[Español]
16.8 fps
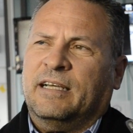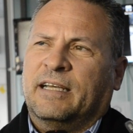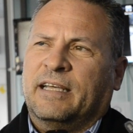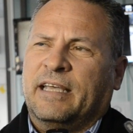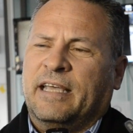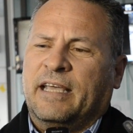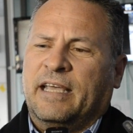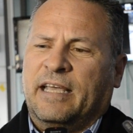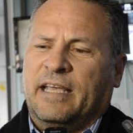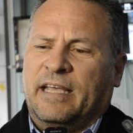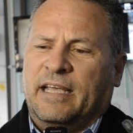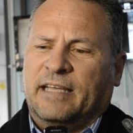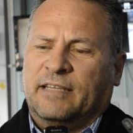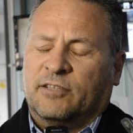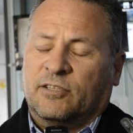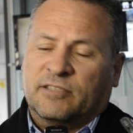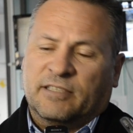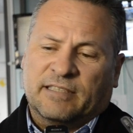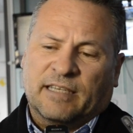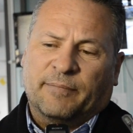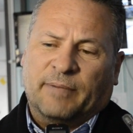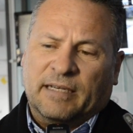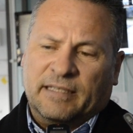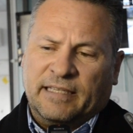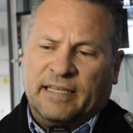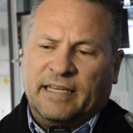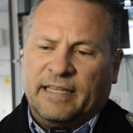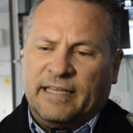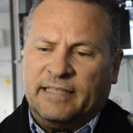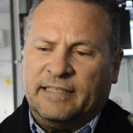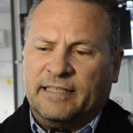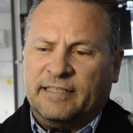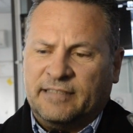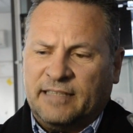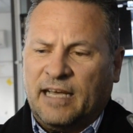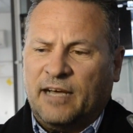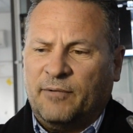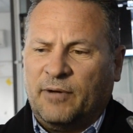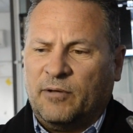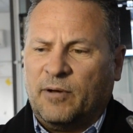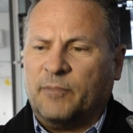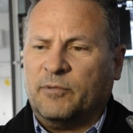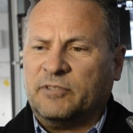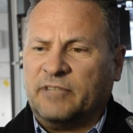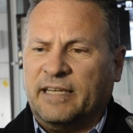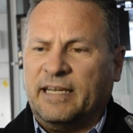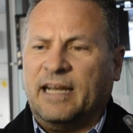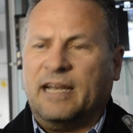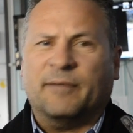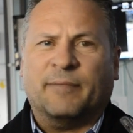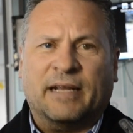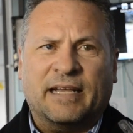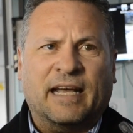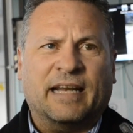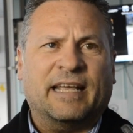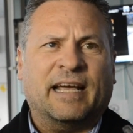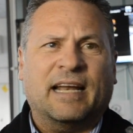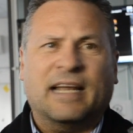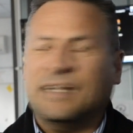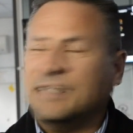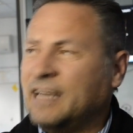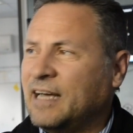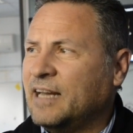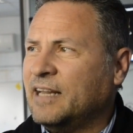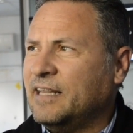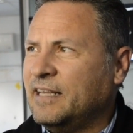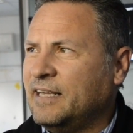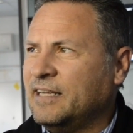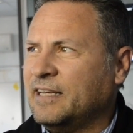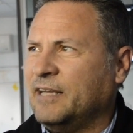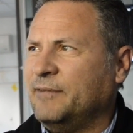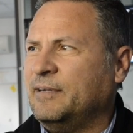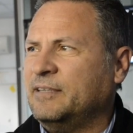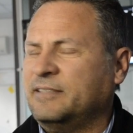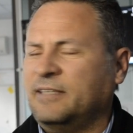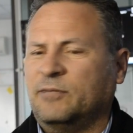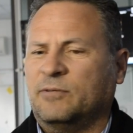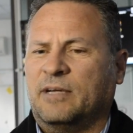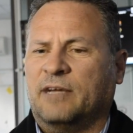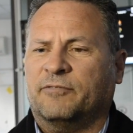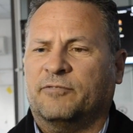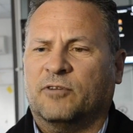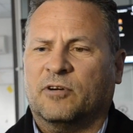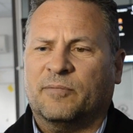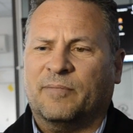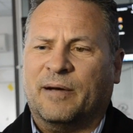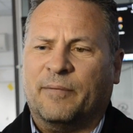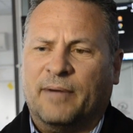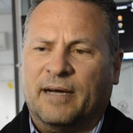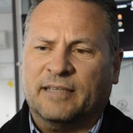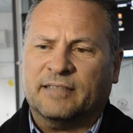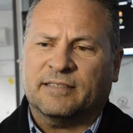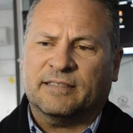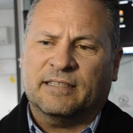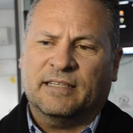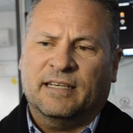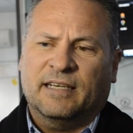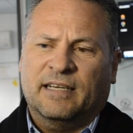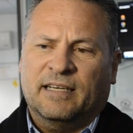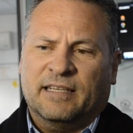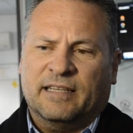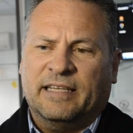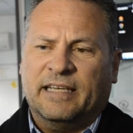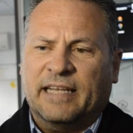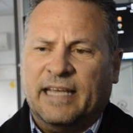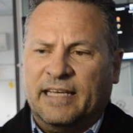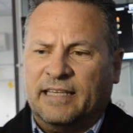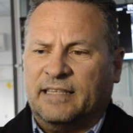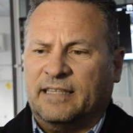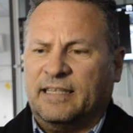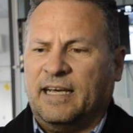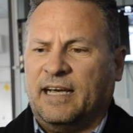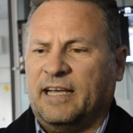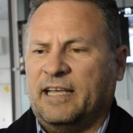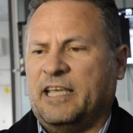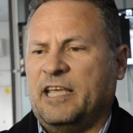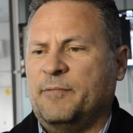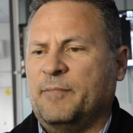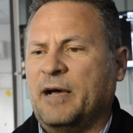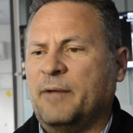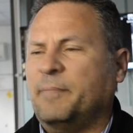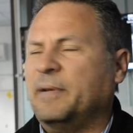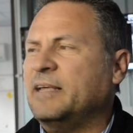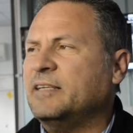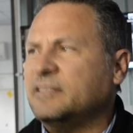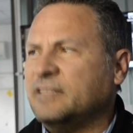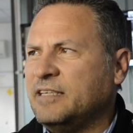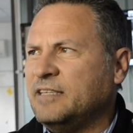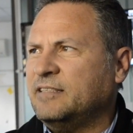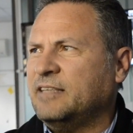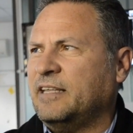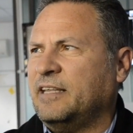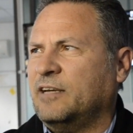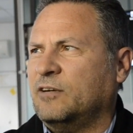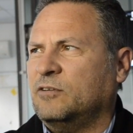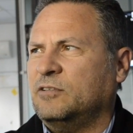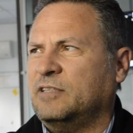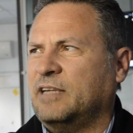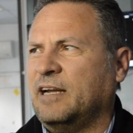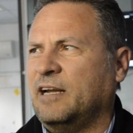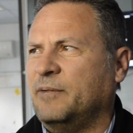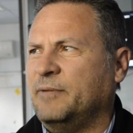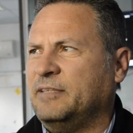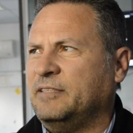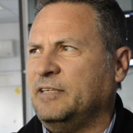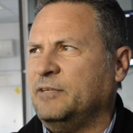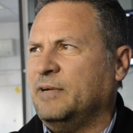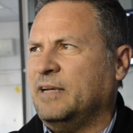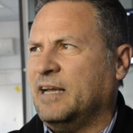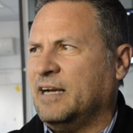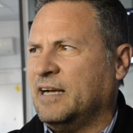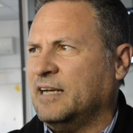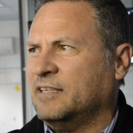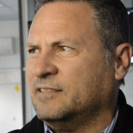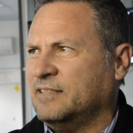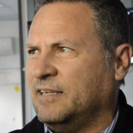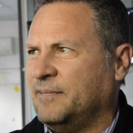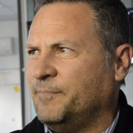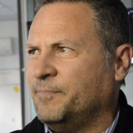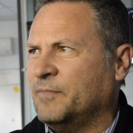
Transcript: Y entonces a partir de este sábado vamos a ir a la mañana y a la tarde, que va a ser una forma más directa y más precisa de encontrar al vecino en la casa,